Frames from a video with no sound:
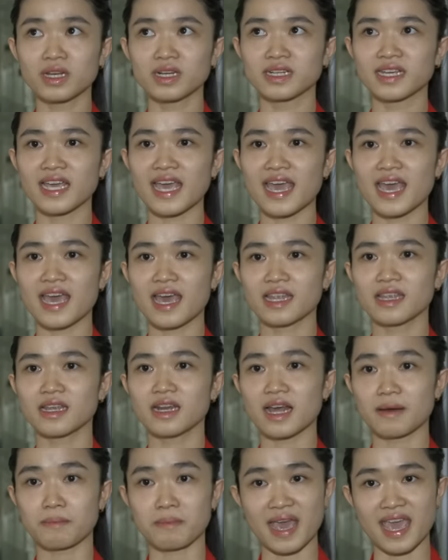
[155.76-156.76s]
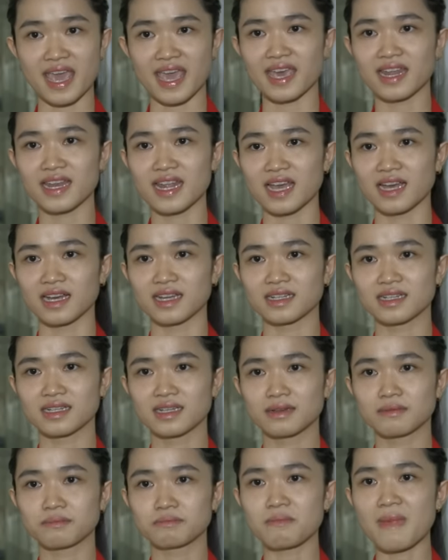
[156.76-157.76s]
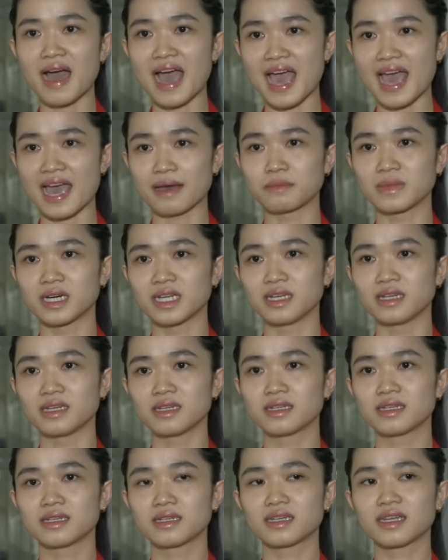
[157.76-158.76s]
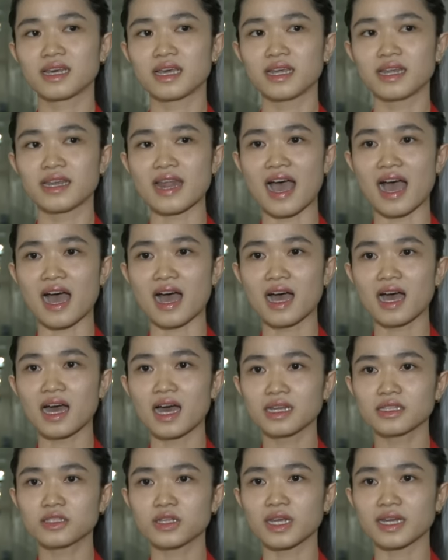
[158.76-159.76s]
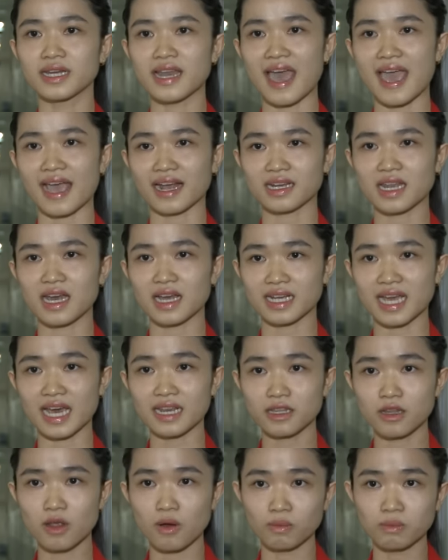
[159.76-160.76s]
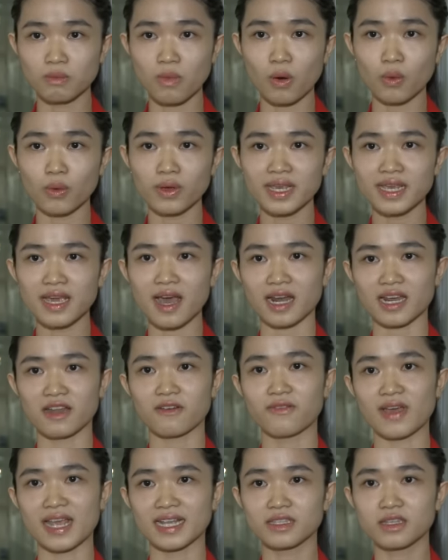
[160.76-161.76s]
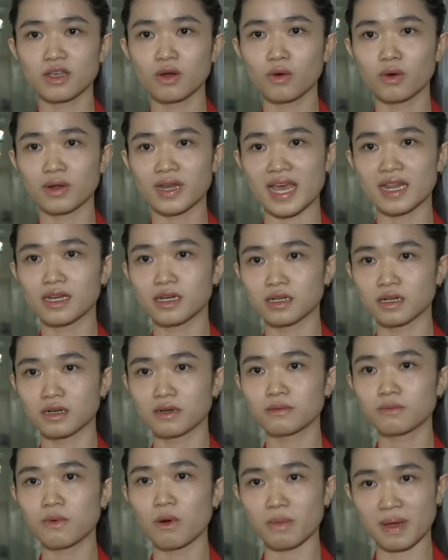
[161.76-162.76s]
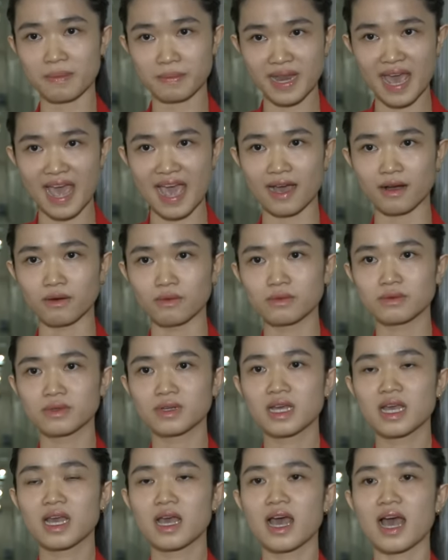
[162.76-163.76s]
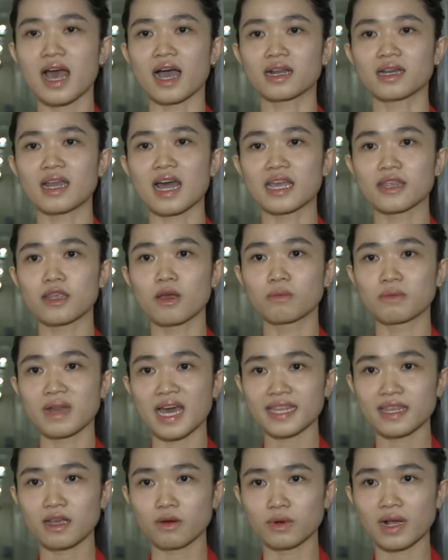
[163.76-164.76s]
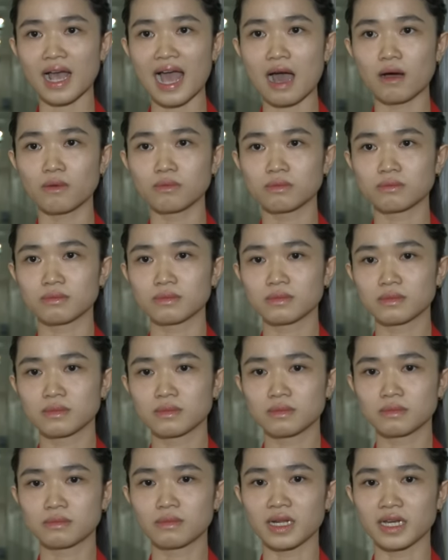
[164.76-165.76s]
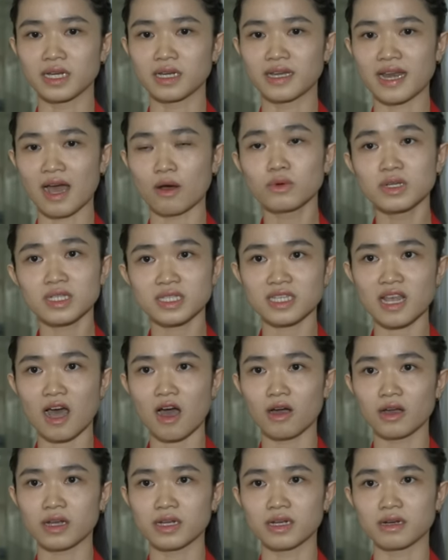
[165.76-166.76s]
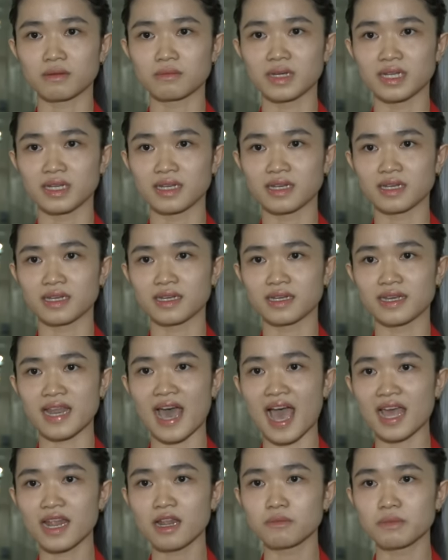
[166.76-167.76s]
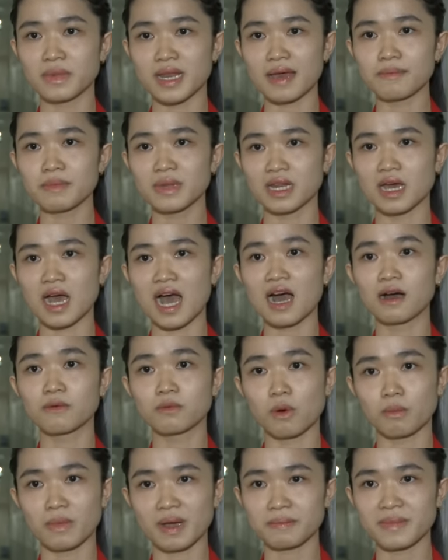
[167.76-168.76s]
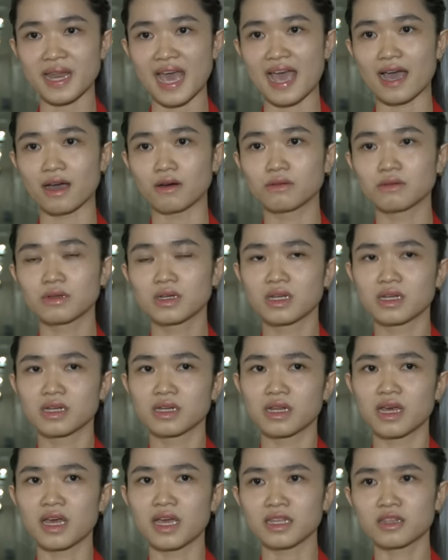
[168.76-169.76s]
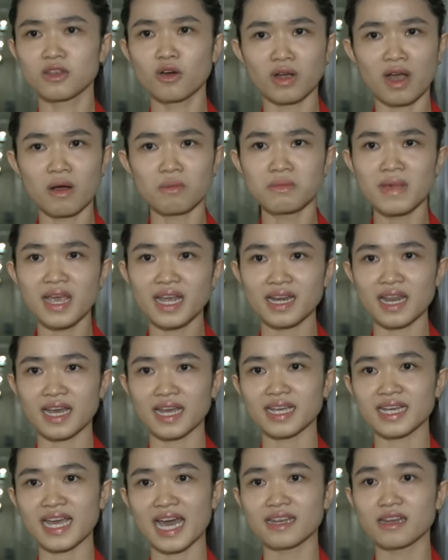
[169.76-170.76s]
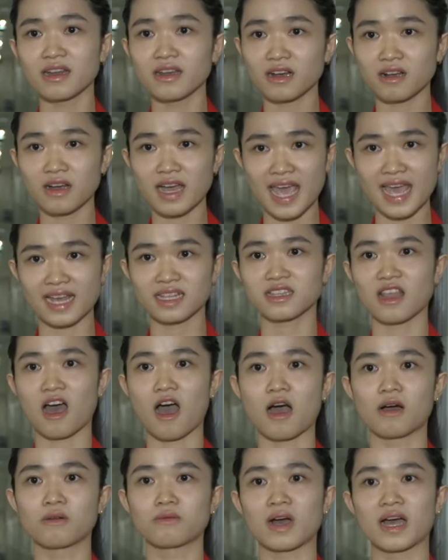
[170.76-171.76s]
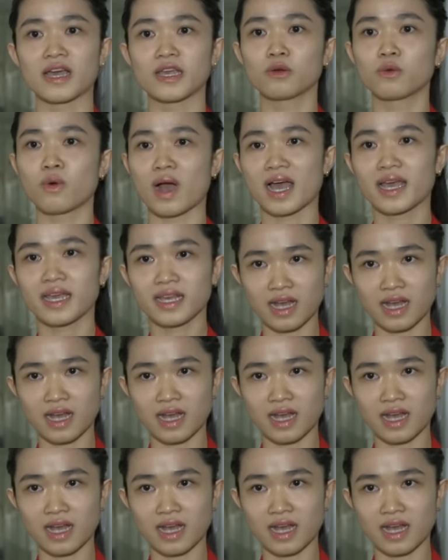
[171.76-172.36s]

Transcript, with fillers: thường nghe như là mẹ nè bà mình thì đã truyền đạt là cách dùng muối hoặc là phèn chua để rửa vùng âm đạo hoặc là dùng lá chầu không mình nấu nước sôi rồi mình để mình để mình hơ vùng âm đạo thì tôi không biết là cái cách đó nó có an toàn và hiệu quả hay